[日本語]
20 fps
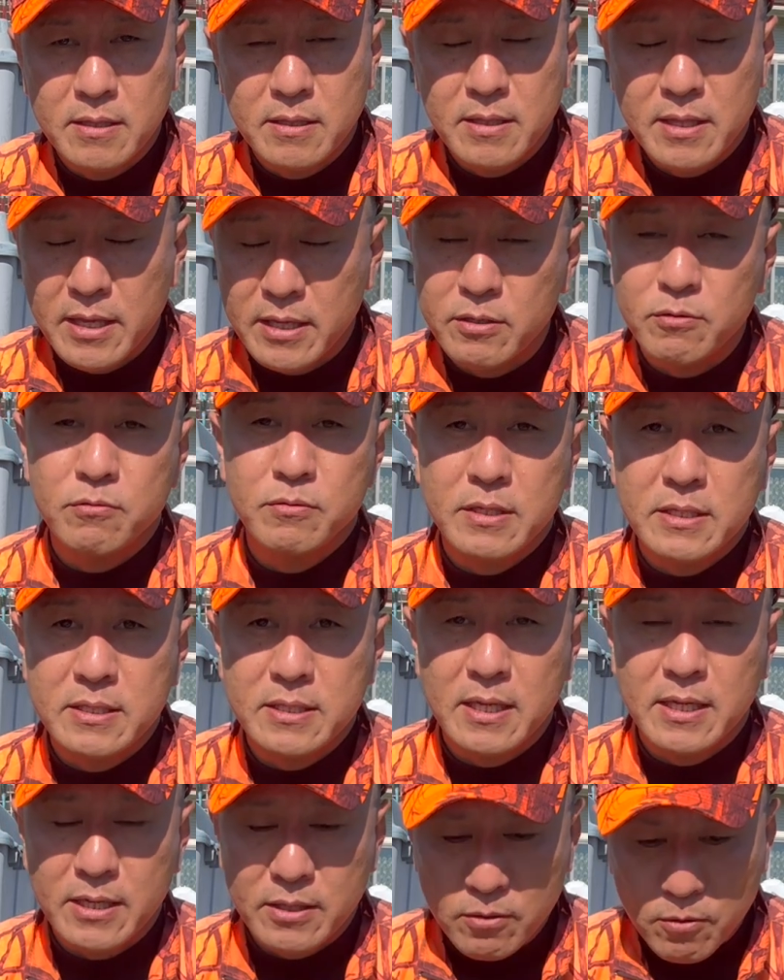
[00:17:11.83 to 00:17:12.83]
ているんです
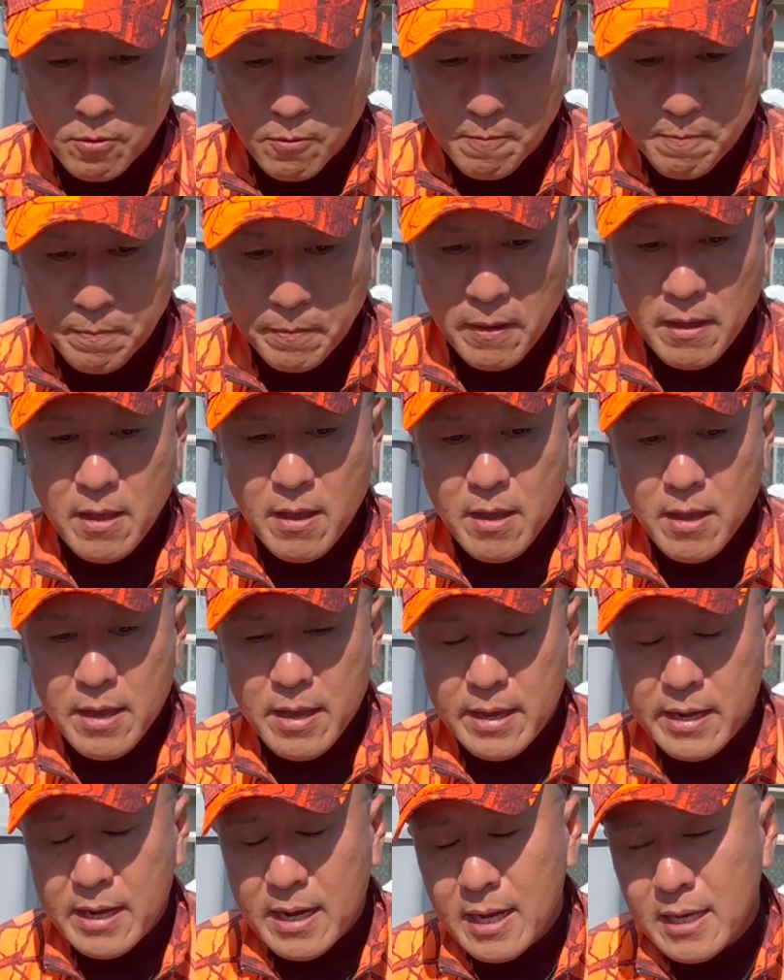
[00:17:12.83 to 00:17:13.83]
けれど、
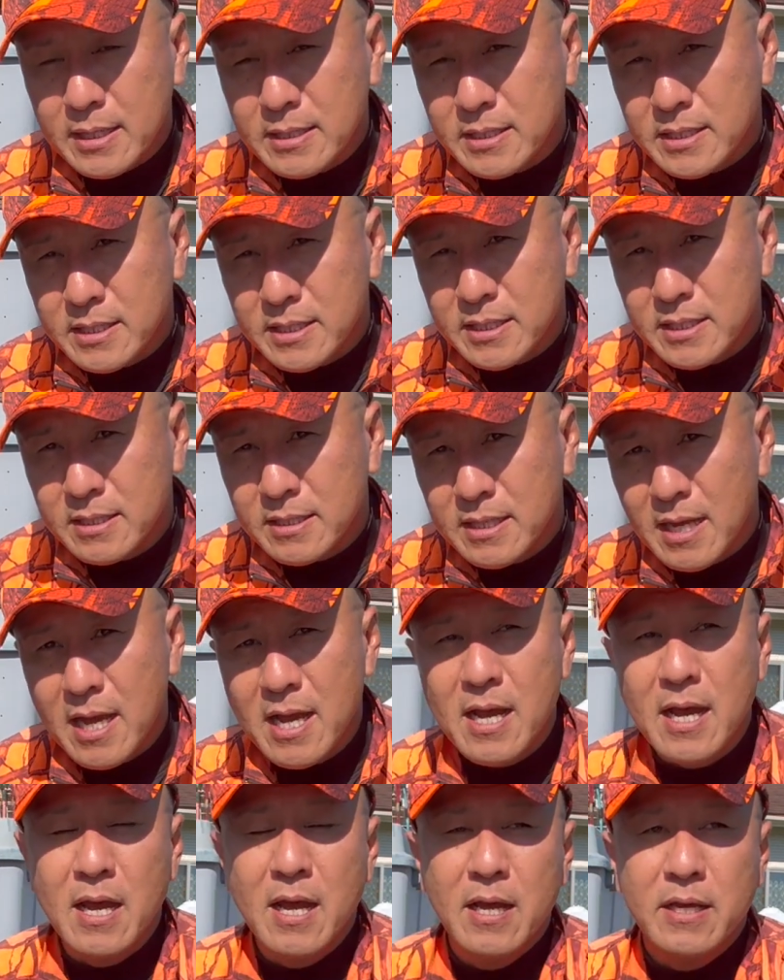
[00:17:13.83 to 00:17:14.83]
肝心
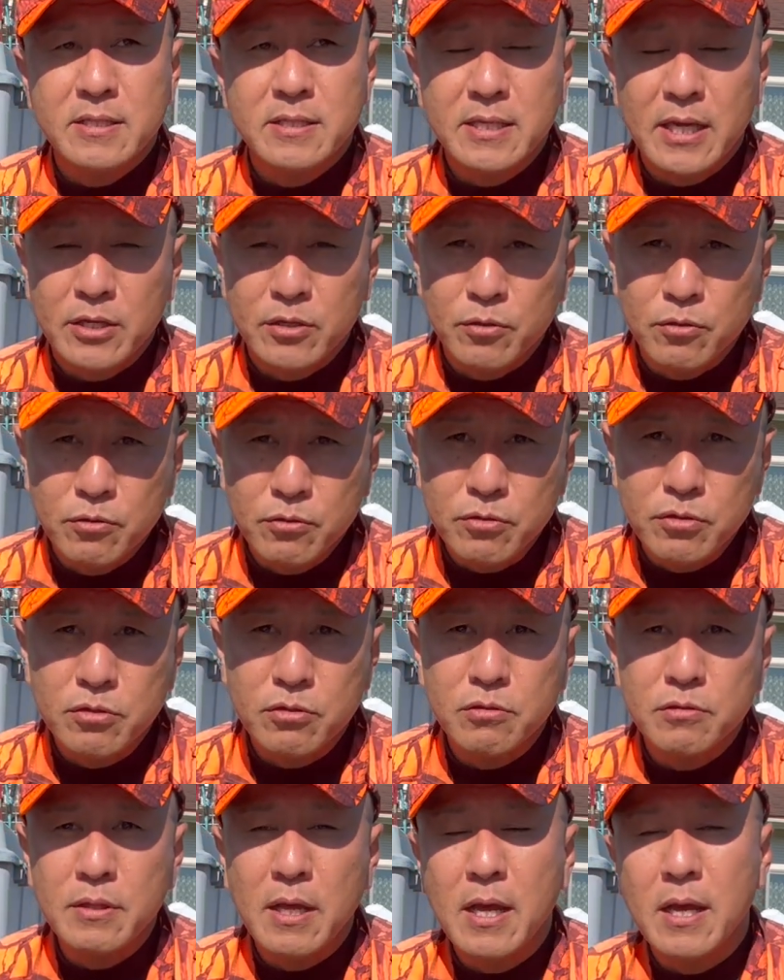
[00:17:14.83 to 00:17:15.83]
な、じゃあ優
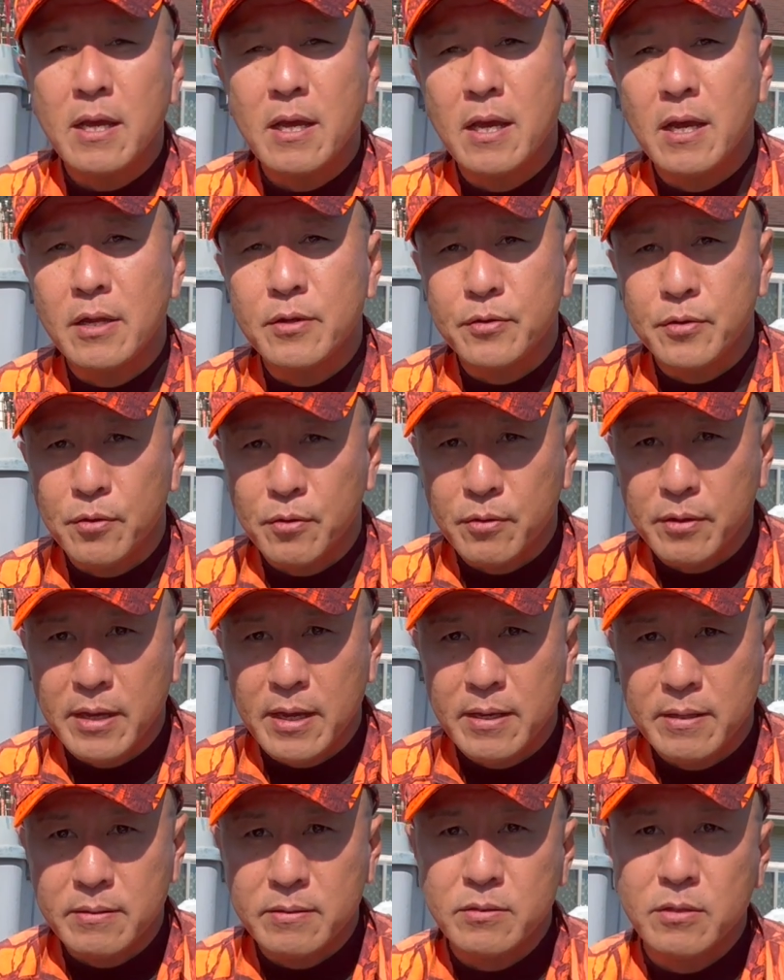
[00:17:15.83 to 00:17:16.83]
秀な猟
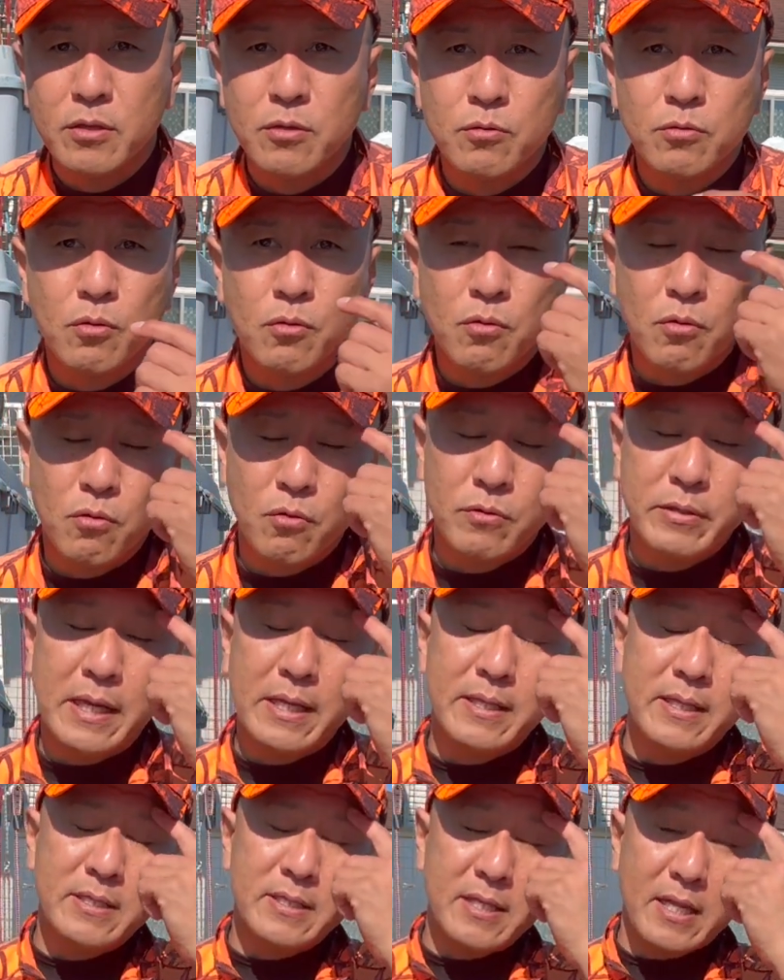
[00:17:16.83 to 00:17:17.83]
犬っていうところな
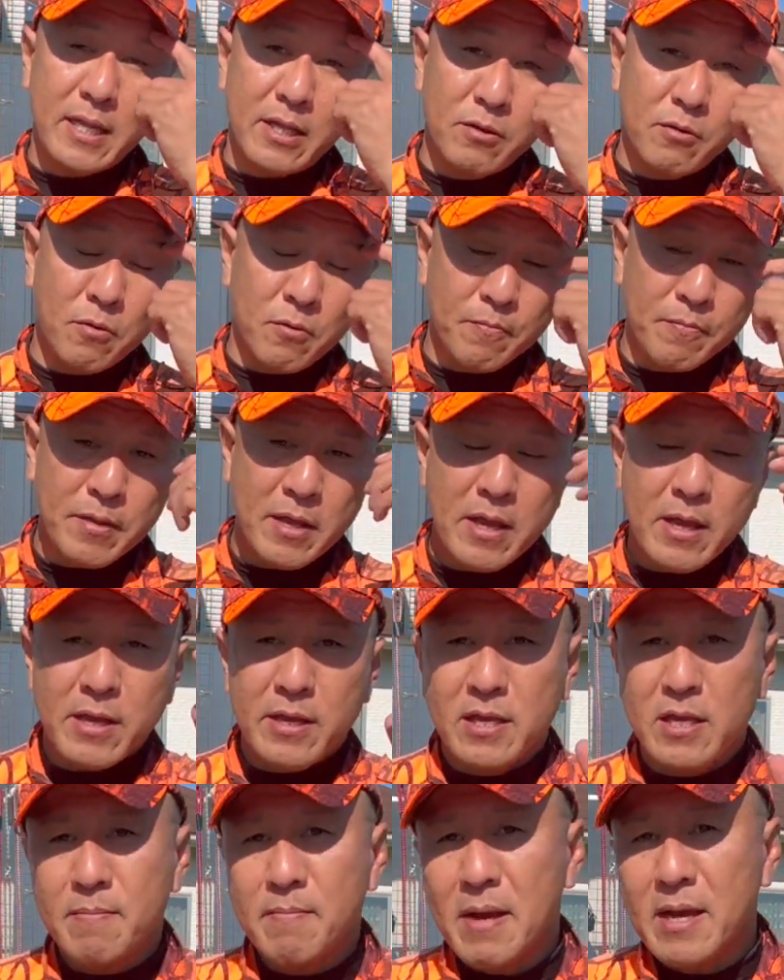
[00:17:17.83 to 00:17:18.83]
んですけれど、
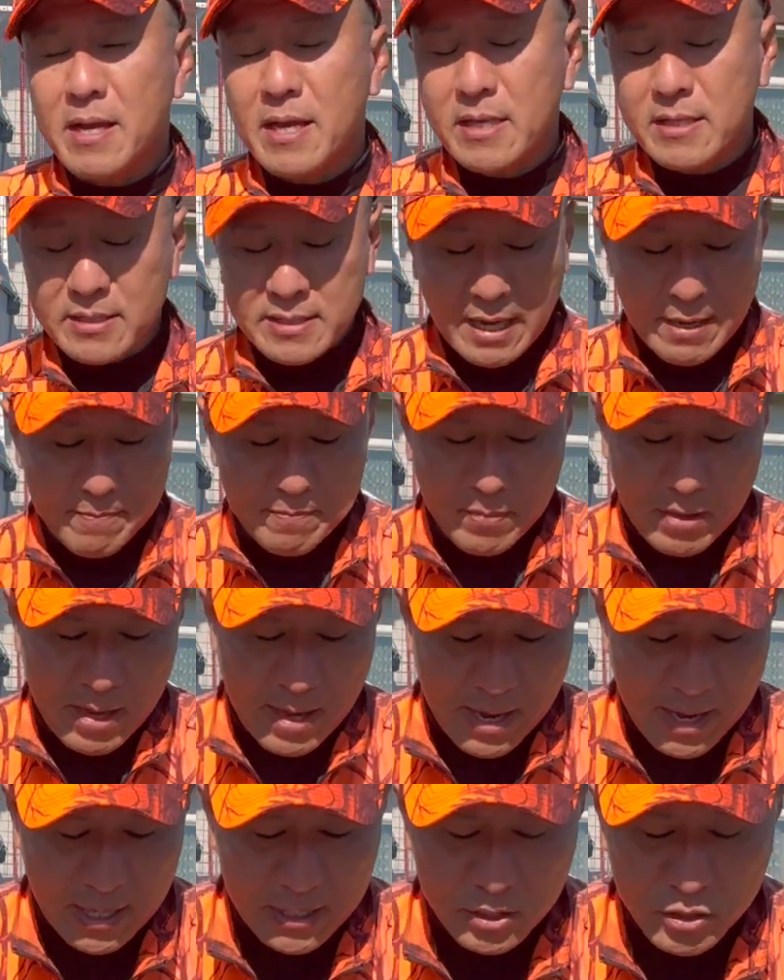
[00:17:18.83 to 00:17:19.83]
今現在、
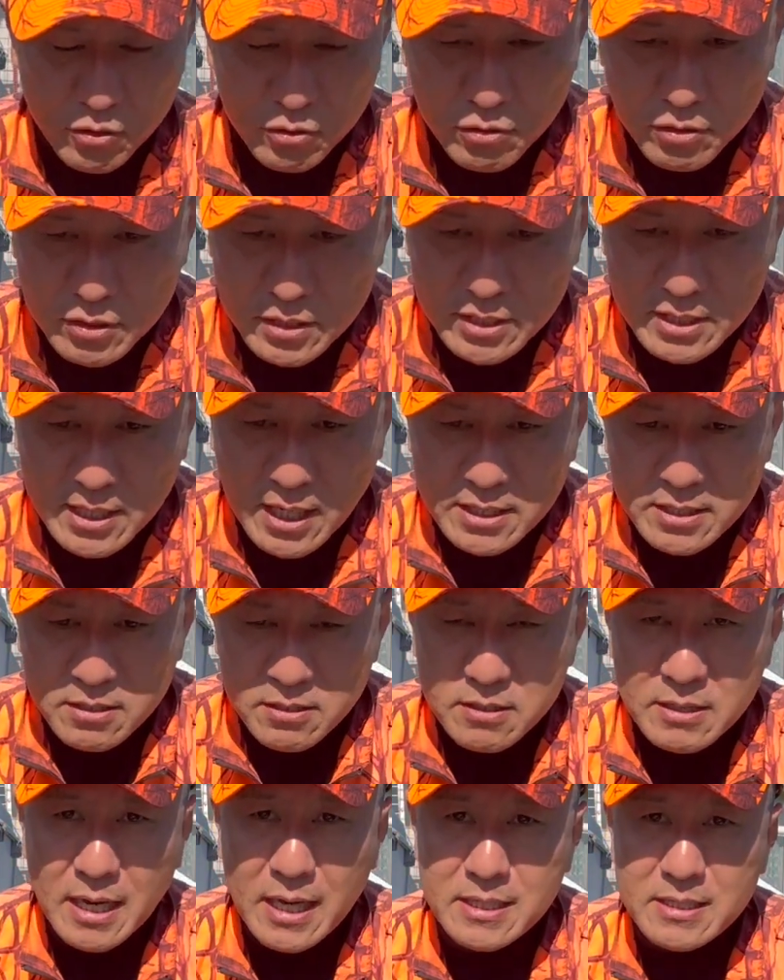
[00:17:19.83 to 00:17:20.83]
11月
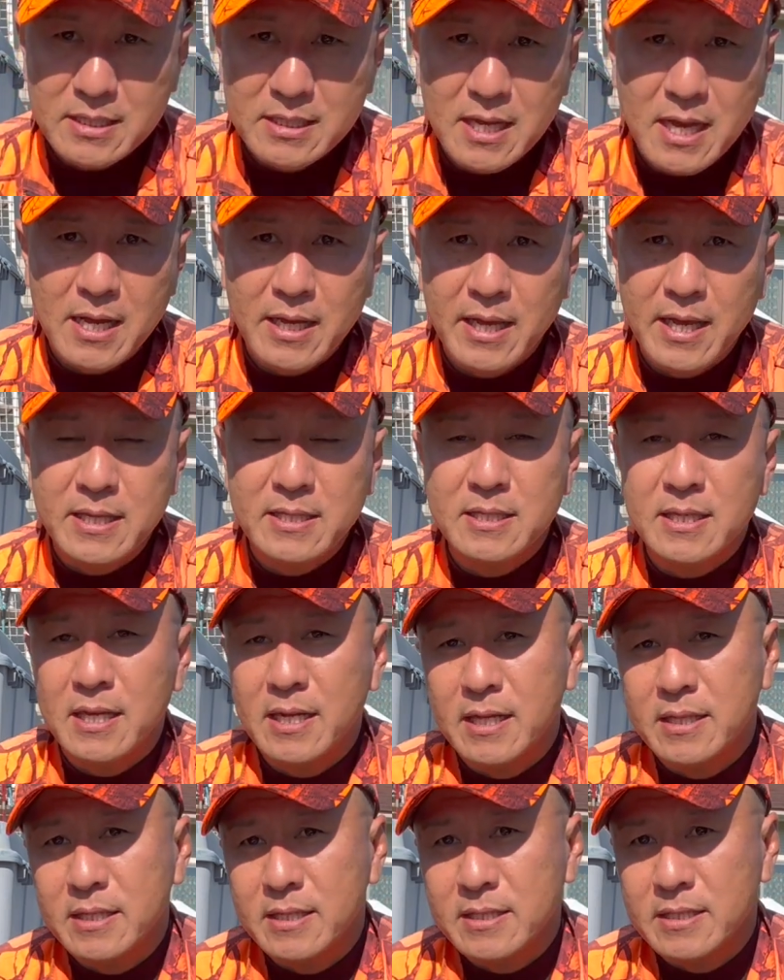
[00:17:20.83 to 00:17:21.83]
20日現在
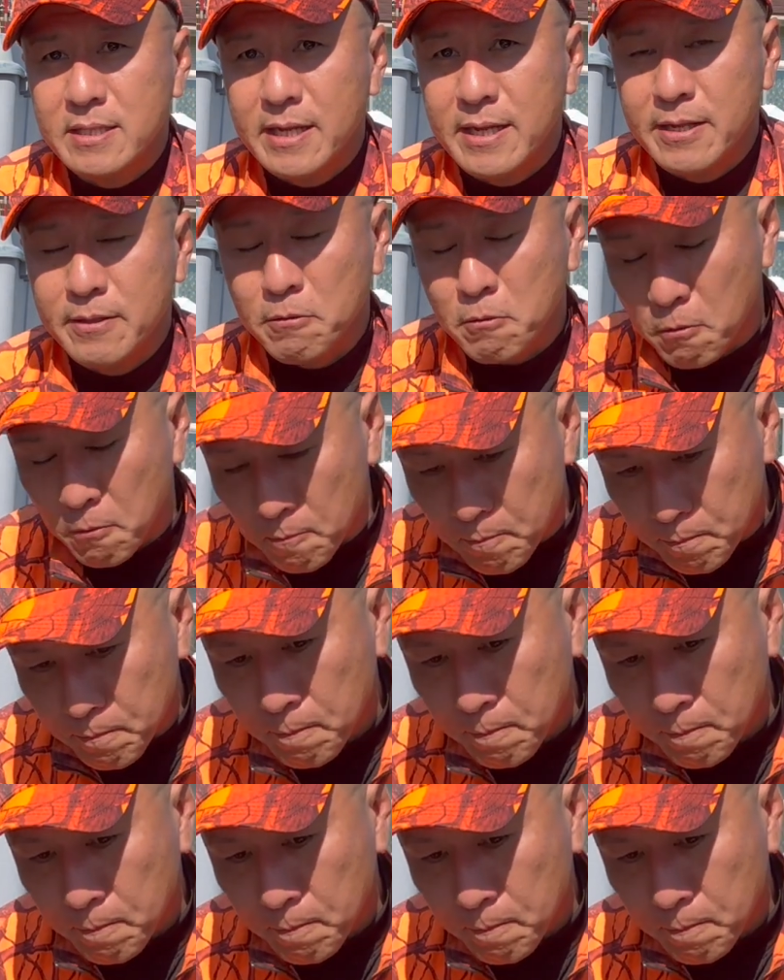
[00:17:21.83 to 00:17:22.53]
なんですけれど、